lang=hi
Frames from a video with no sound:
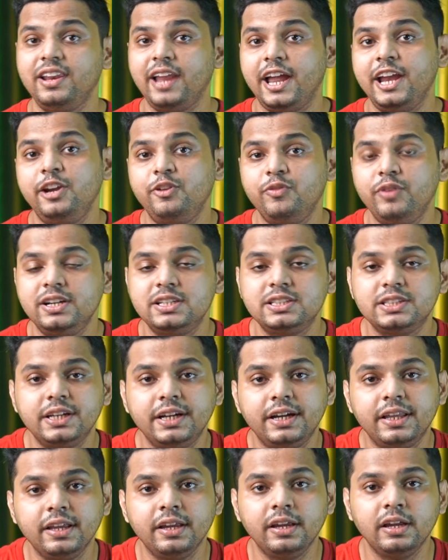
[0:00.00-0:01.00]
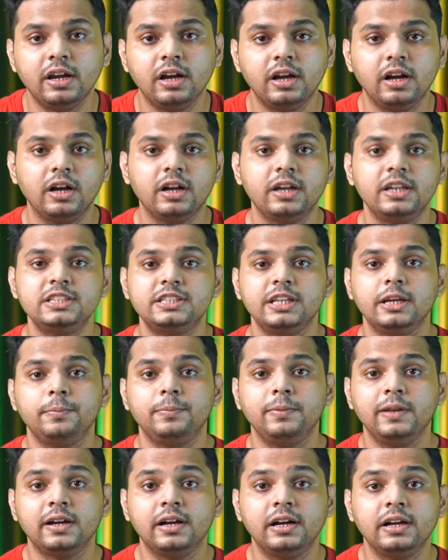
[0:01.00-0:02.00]
लाइट वेट सेट है अगर इसे
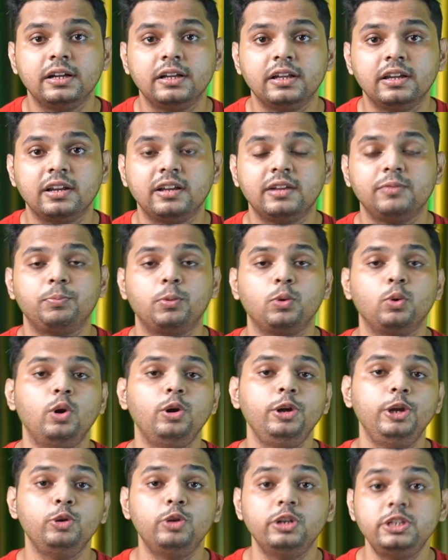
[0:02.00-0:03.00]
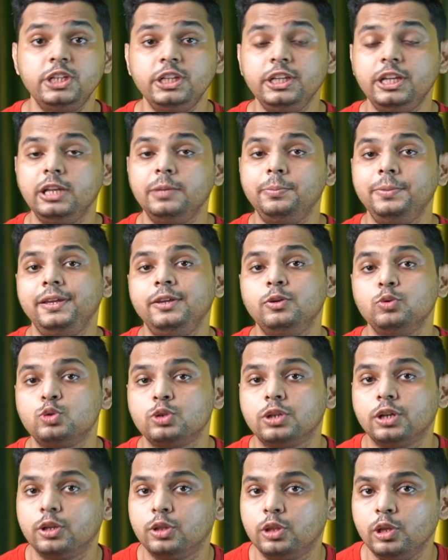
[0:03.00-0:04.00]
आप लगाकर प्रोलॉन्ग ड्यूरेशन के लिए भी यूज़
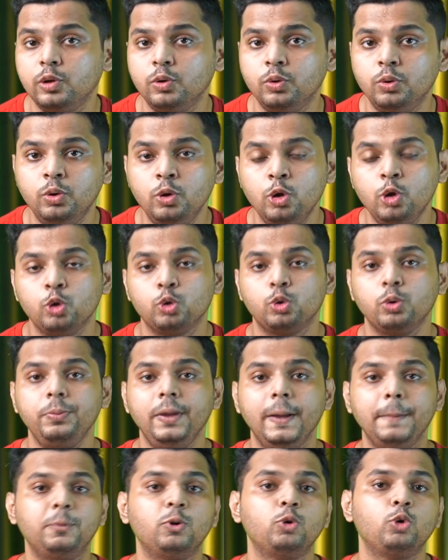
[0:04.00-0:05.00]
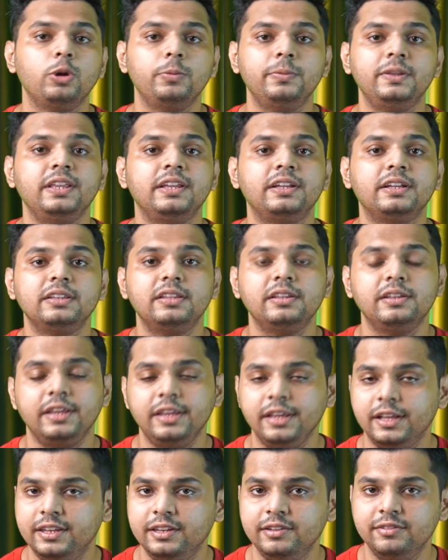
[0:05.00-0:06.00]
करते हो तो भी आपको कोई भी दिक्कत
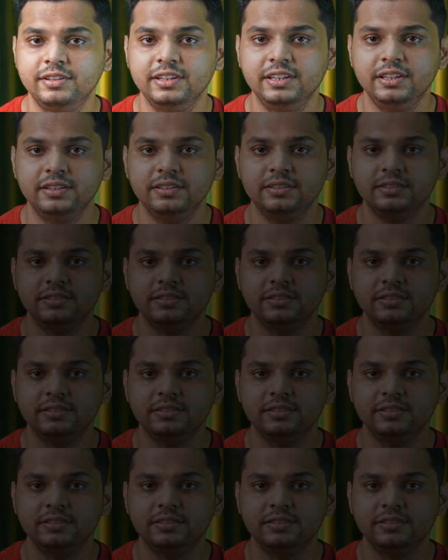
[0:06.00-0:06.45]
नहीं आने वाली